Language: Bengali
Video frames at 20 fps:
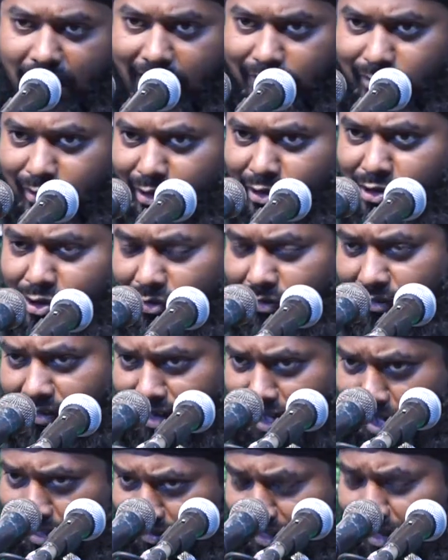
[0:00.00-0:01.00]
আদর্শ
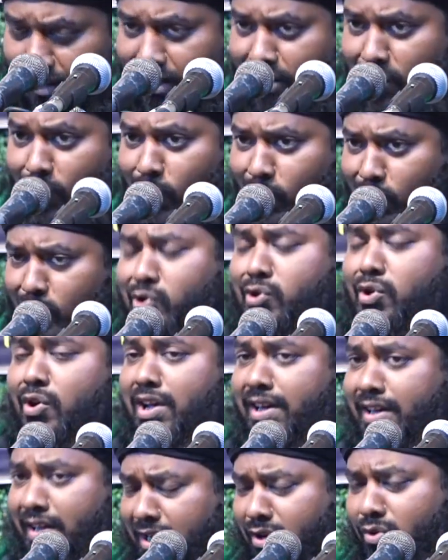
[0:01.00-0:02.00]
না থাকলে উরুষ
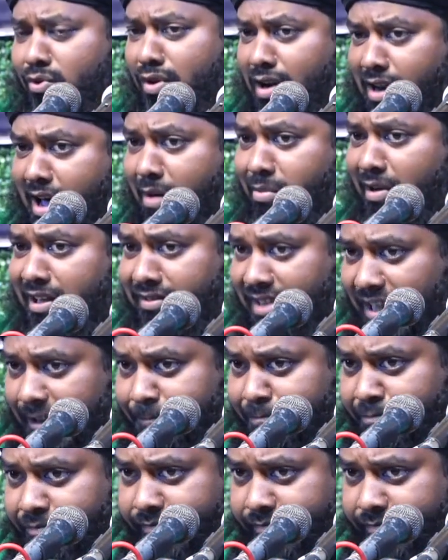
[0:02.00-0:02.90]
করে কি কোনো লাভ আছে